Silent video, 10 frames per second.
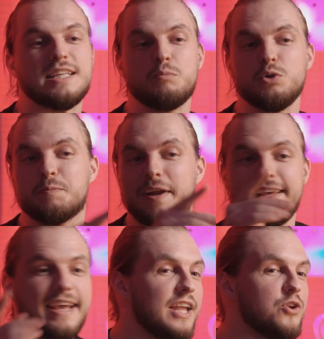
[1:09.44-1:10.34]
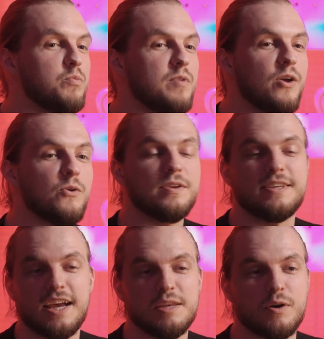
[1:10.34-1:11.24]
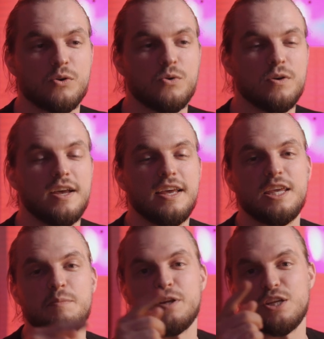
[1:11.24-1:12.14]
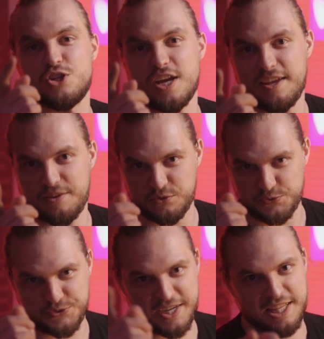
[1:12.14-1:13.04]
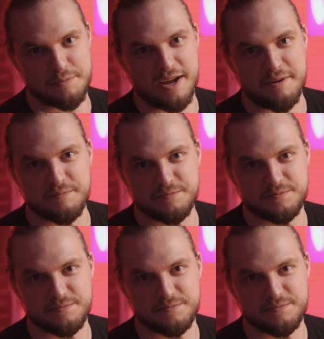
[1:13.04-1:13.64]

Забудь про «я не умею», «я не могу» и приезжай в ГДБ.